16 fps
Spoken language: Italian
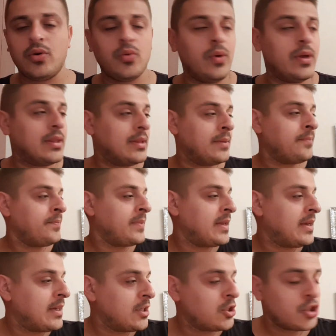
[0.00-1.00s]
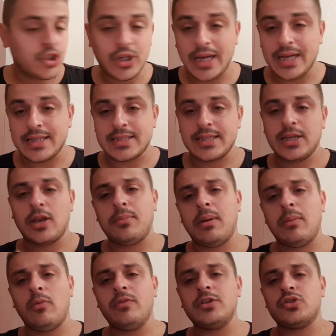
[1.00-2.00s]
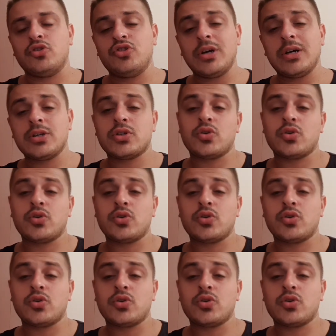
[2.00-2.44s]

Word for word: Quindi Scesni, l'abbiamo visto già,